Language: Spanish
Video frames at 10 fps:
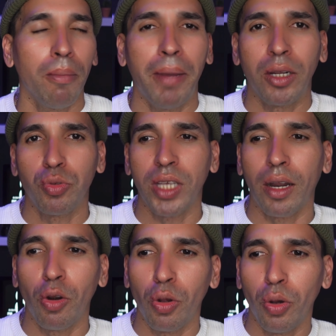para
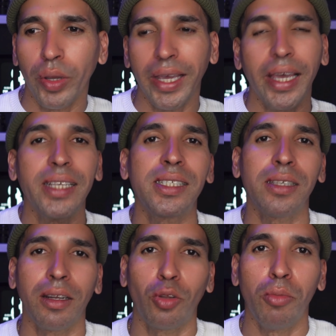usarlo en
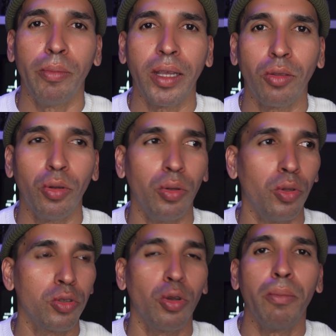cierto momento.
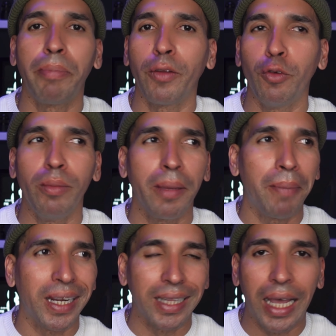No son perfumes
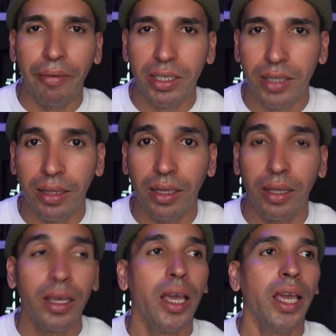para nada
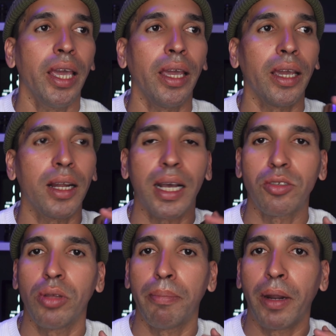versátiles. En el
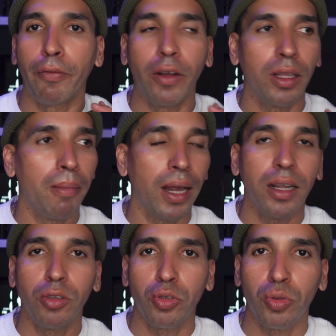caso de Parfum de
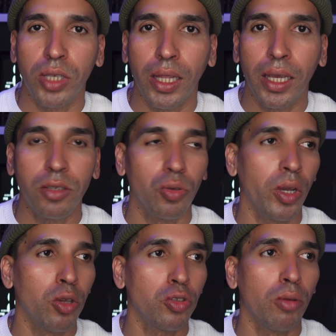Marley no sucede eso.
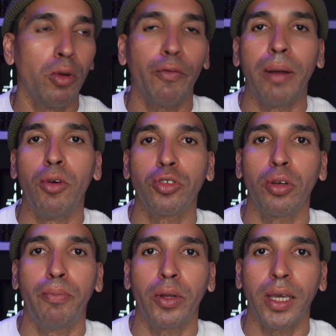Ellos son muy
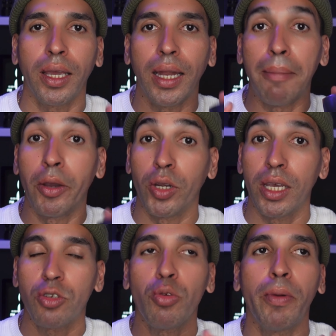famosos porque la
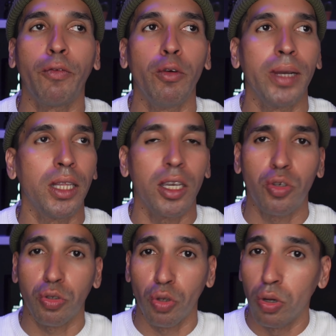mayoría de sus perfumes de
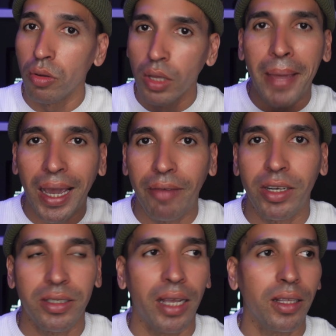hecho son mega
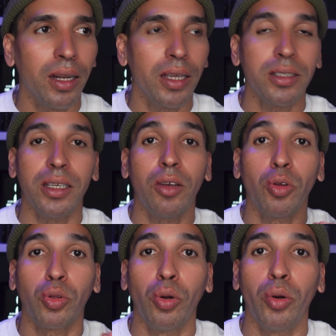versátiles y
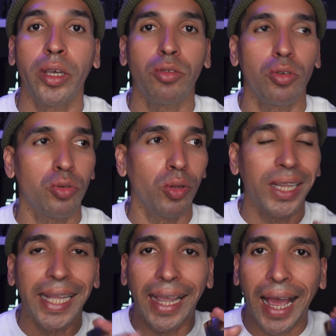con todo esto
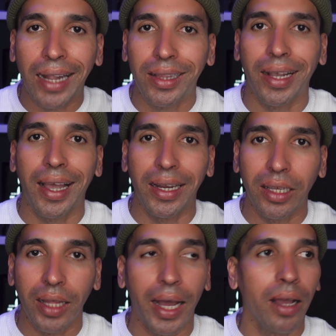son de alta
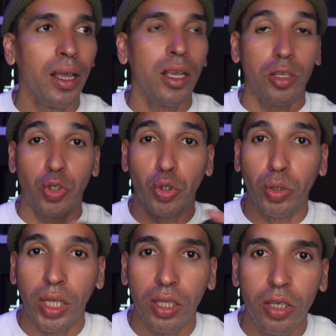calidad,
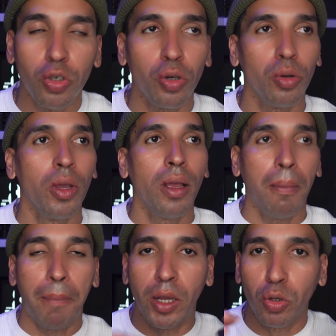son de nicho
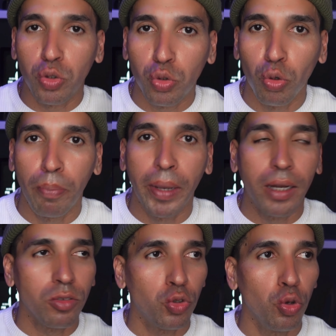pero
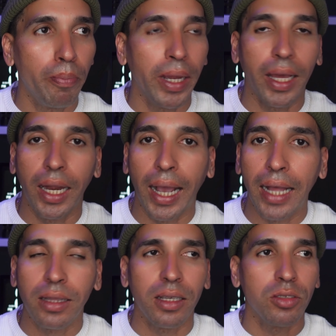súper, súper
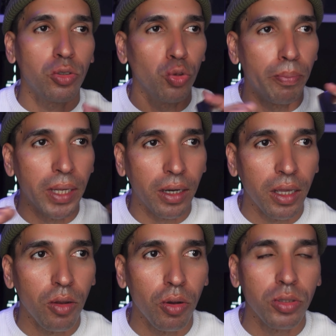elegantes, súper
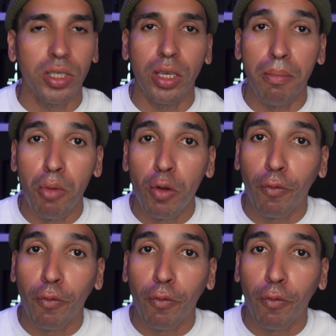ricos y muy